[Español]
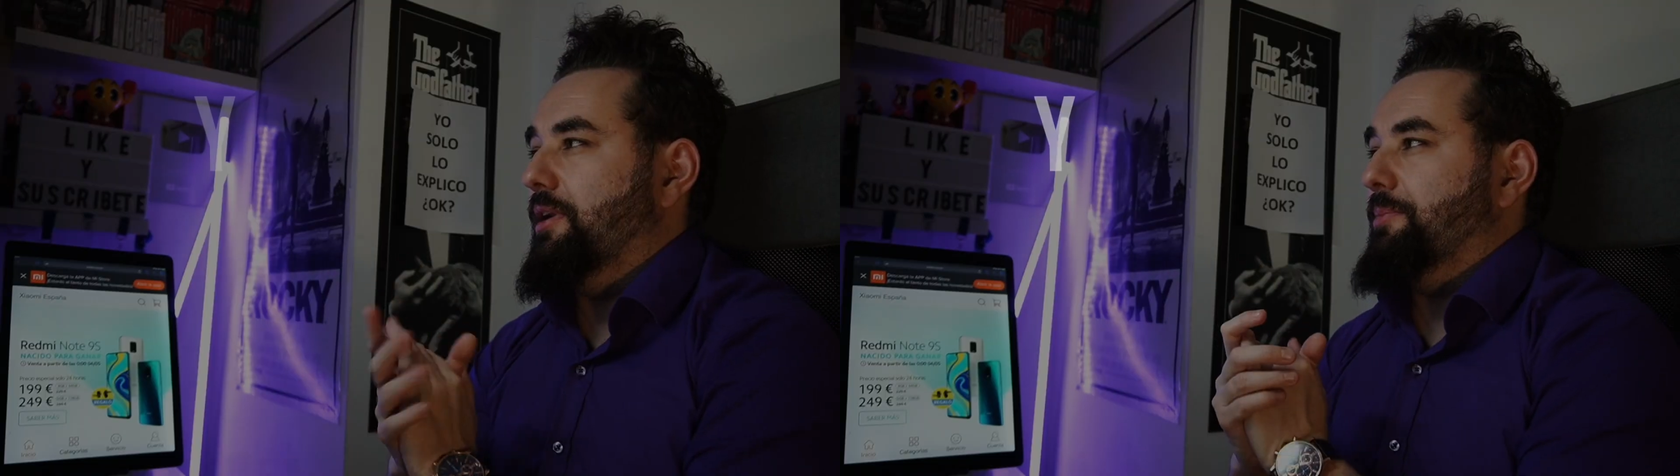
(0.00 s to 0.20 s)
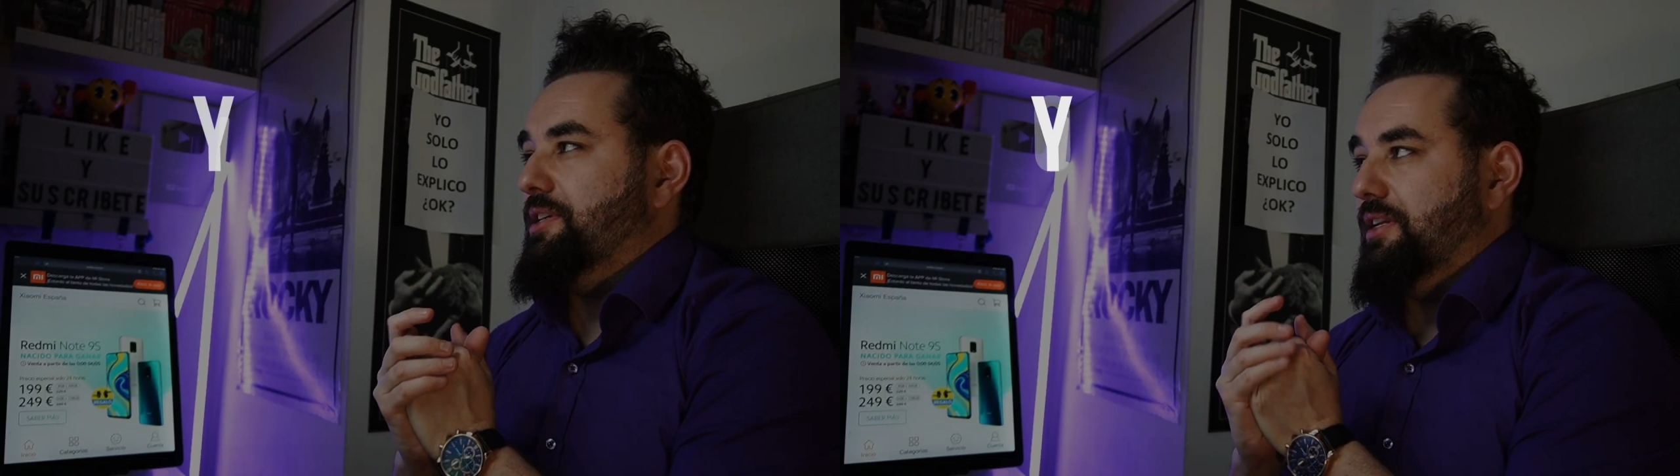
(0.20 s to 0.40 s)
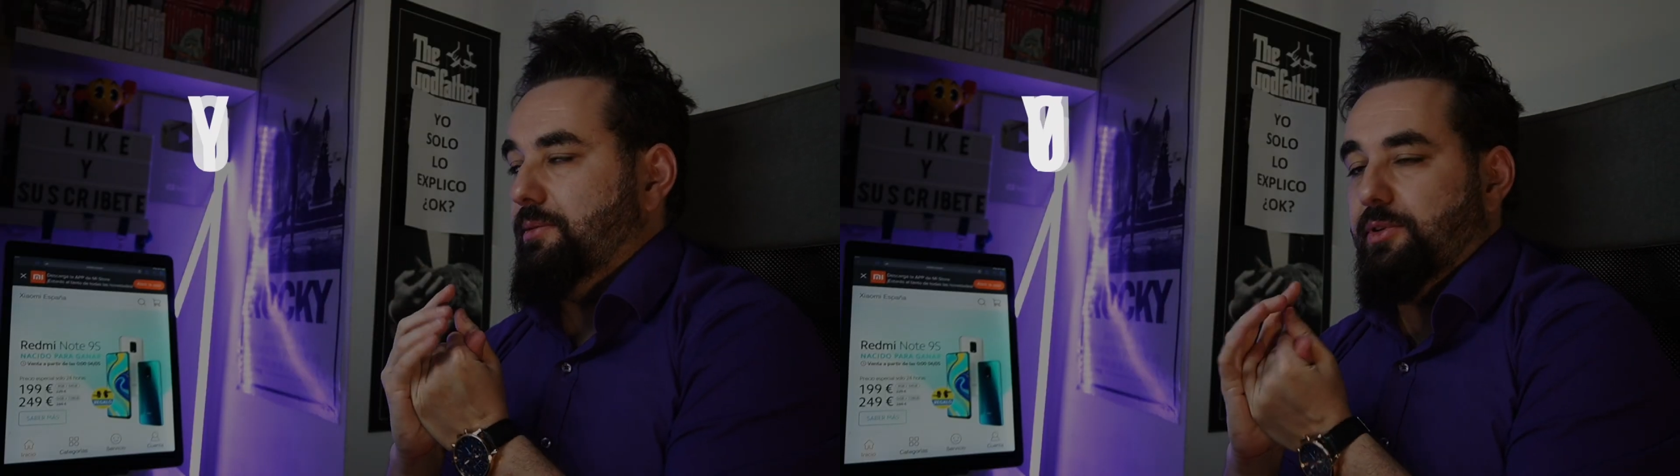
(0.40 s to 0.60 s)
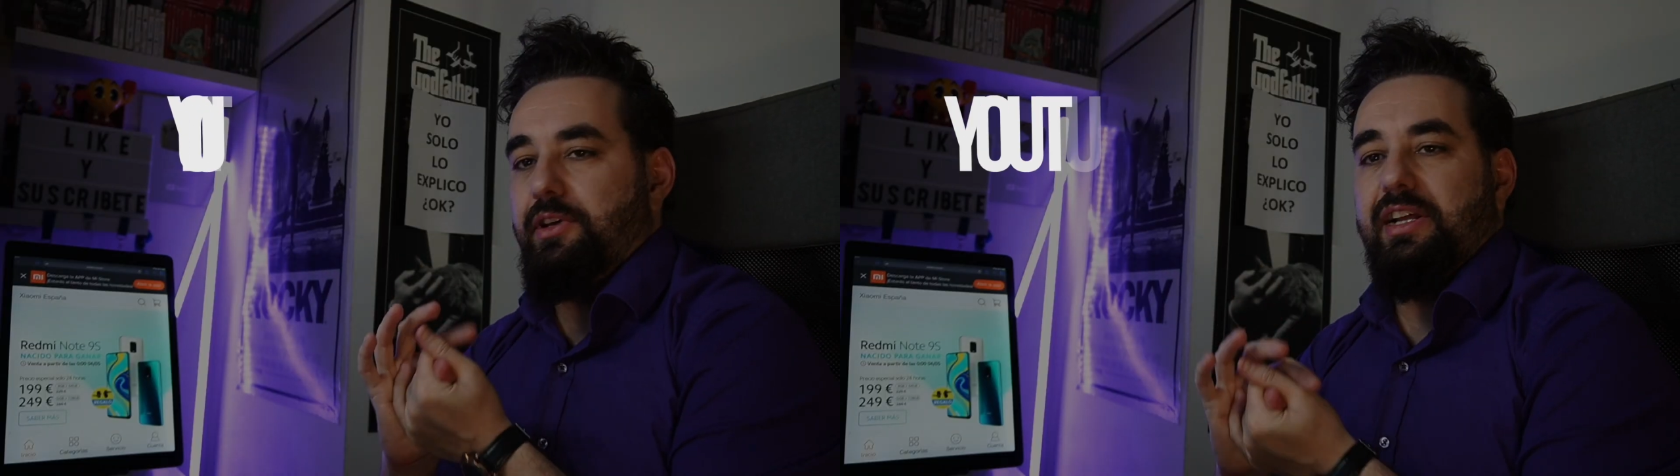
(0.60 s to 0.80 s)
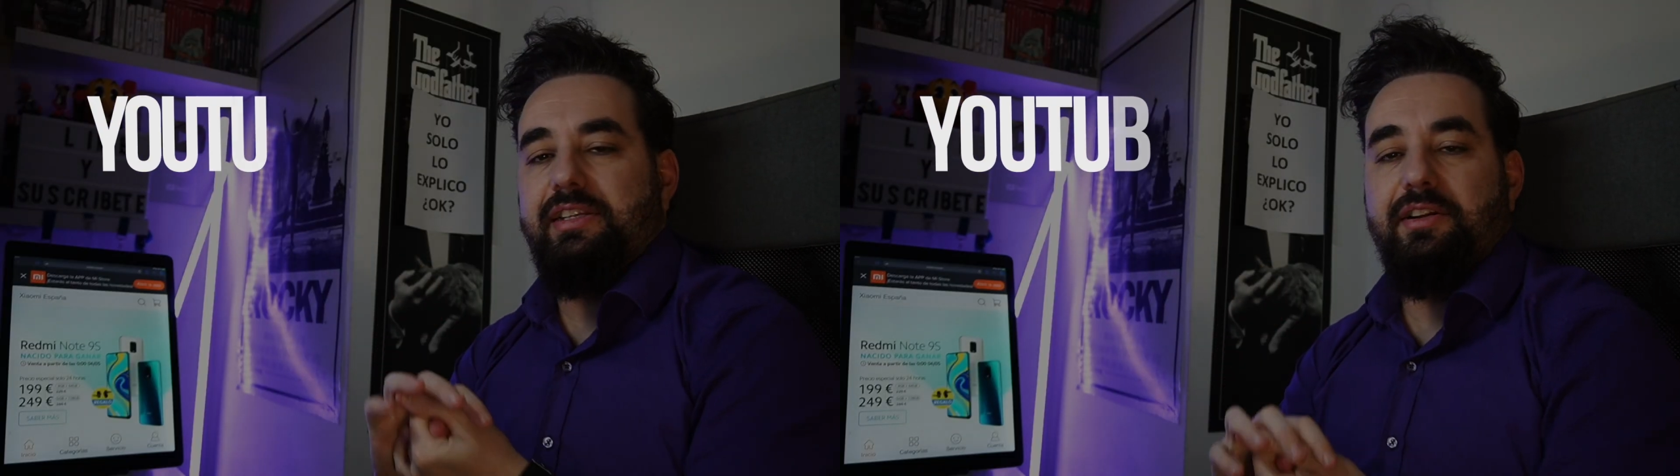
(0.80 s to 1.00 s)
bien sobre el apasionante
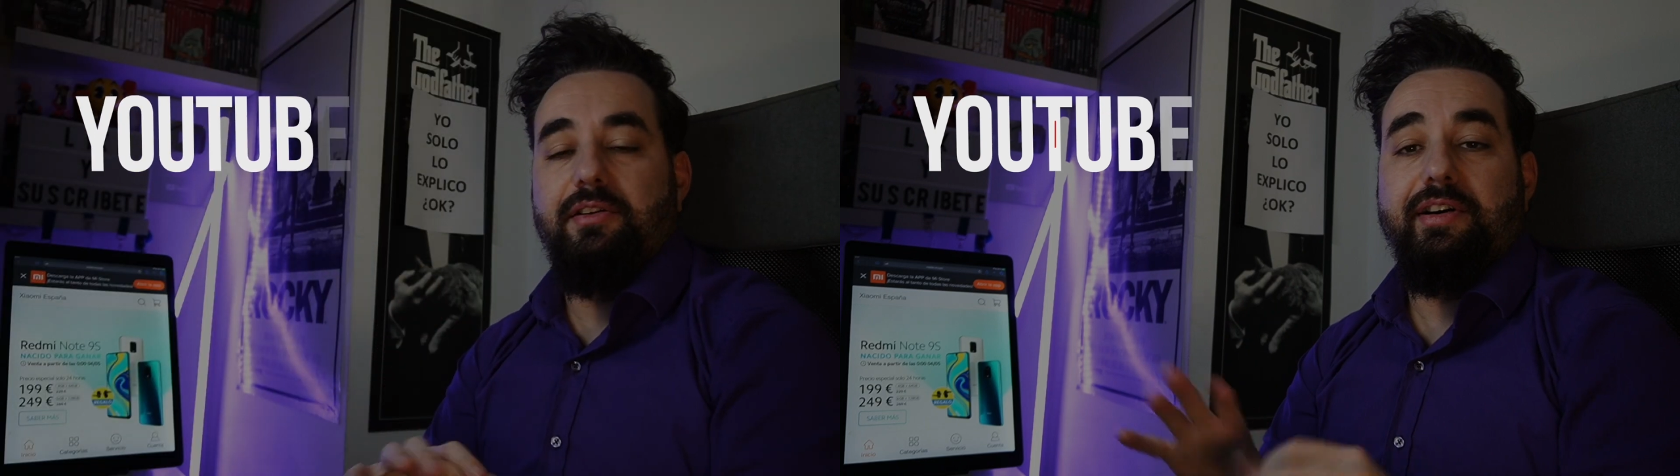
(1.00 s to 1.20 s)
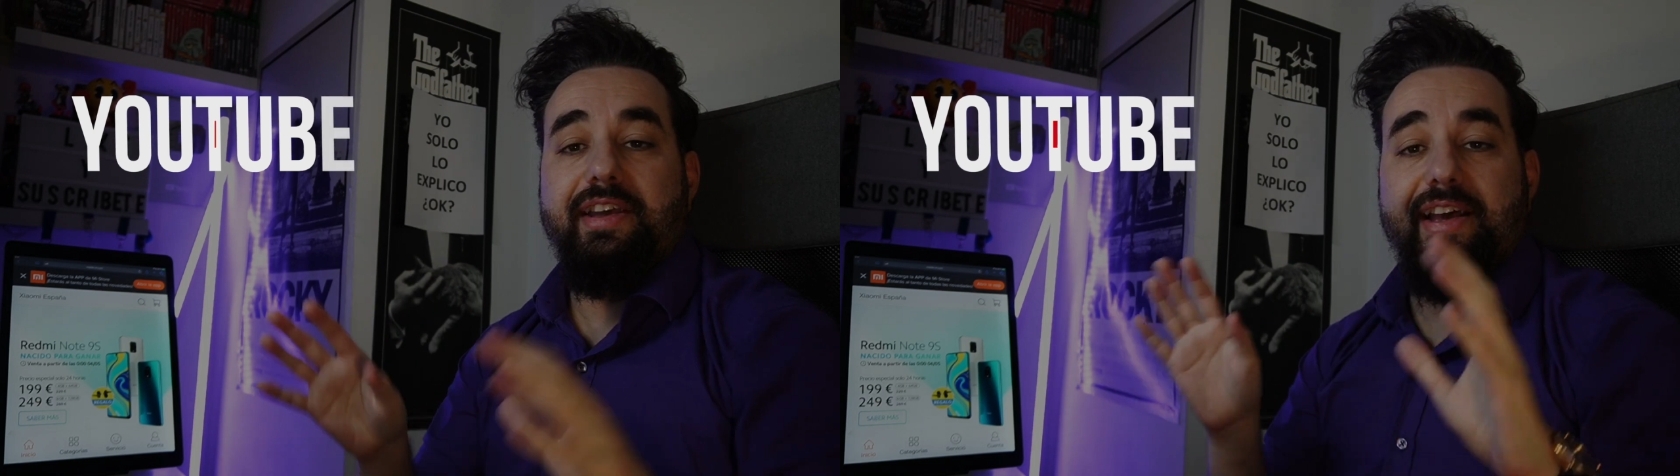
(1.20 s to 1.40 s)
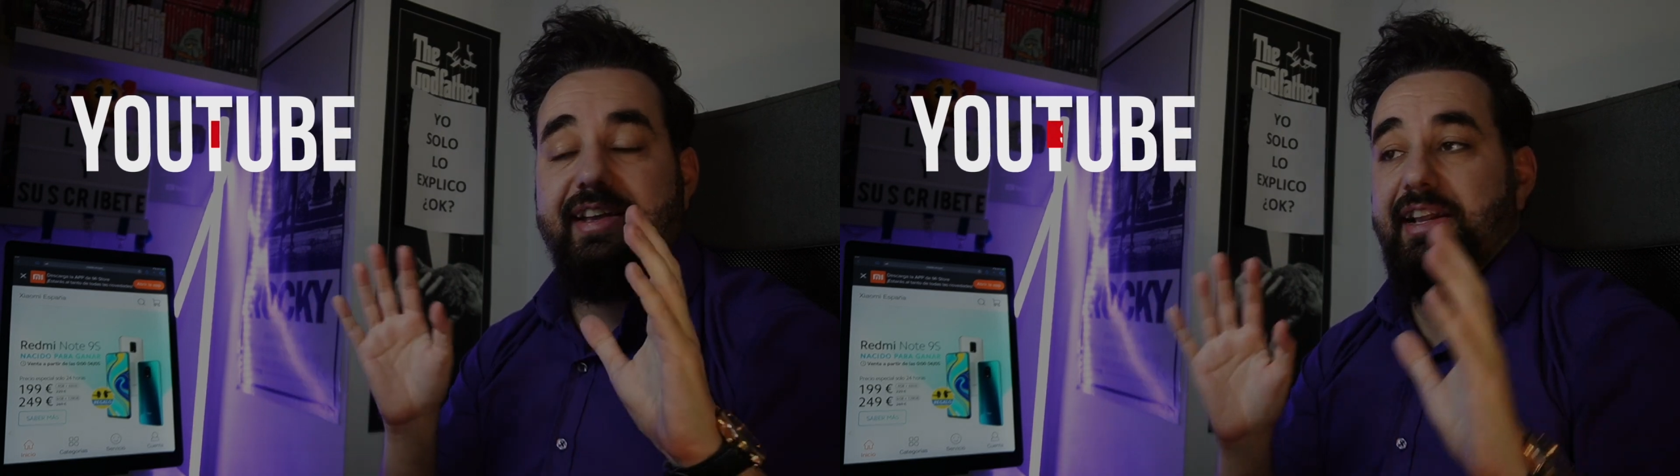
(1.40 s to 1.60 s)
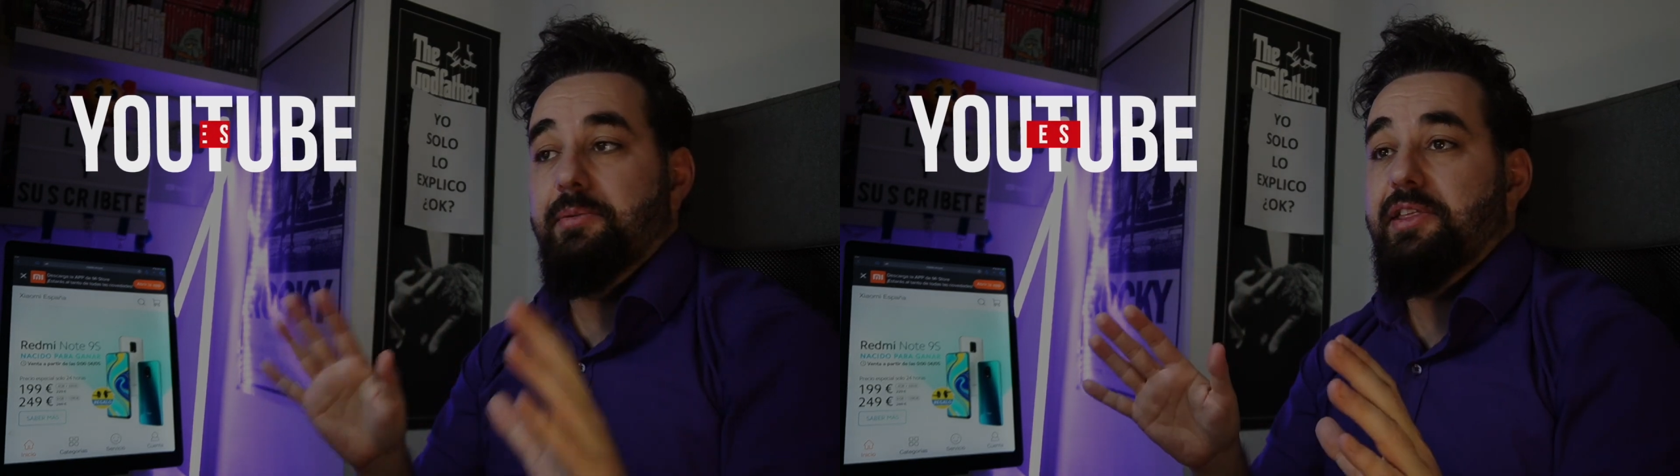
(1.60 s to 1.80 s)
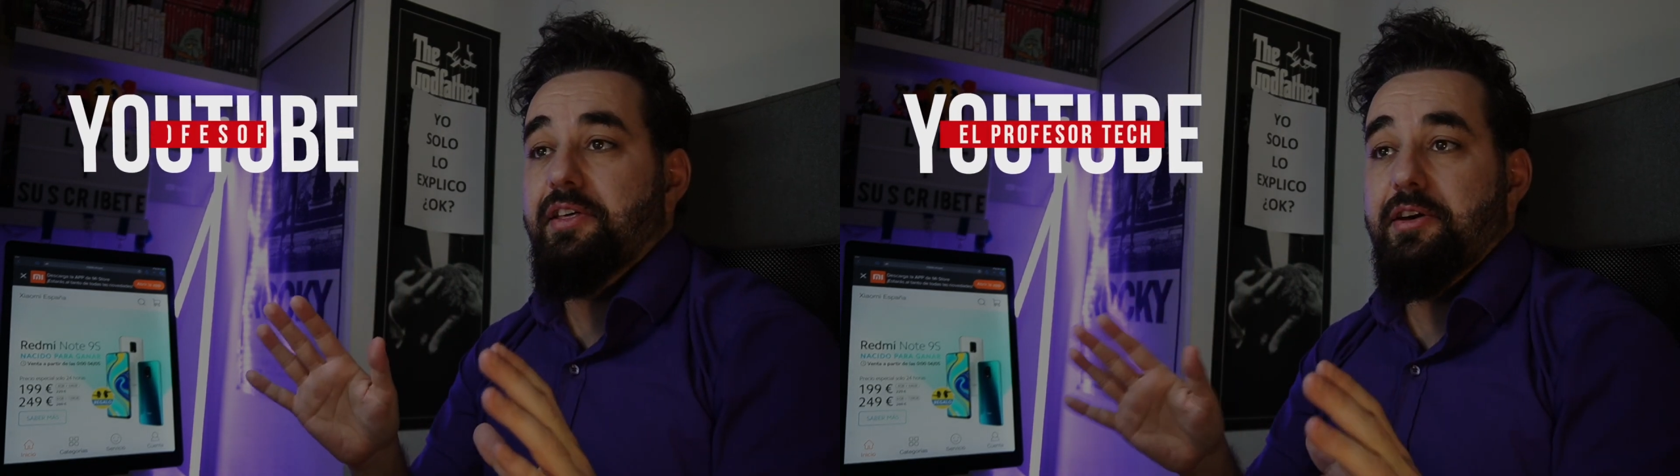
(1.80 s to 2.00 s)
mundo de la tecnología y en el vídeo